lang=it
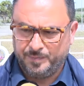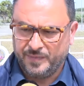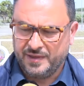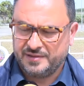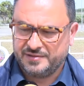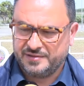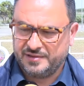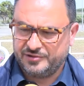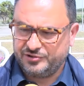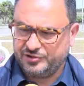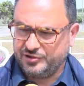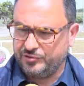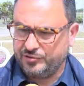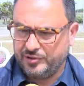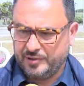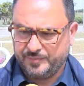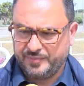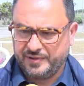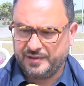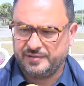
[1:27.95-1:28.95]
si
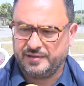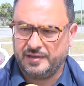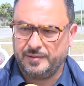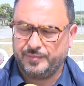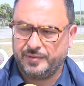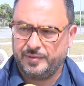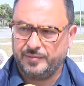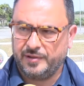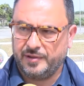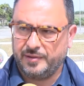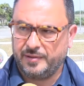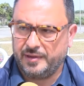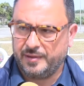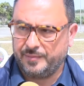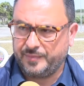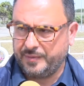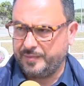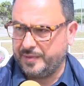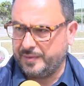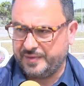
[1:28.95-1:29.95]
accingono a prendere prima, la
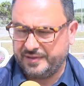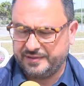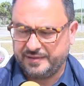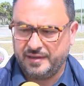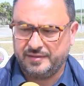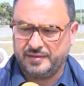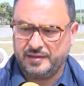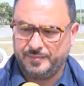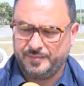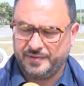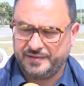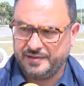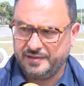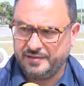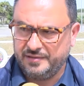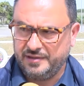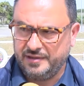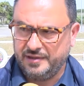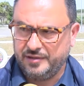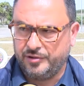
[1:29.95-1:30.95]
prima patente, il
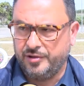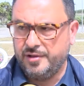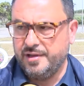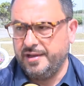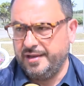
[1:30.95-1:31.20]
patentino,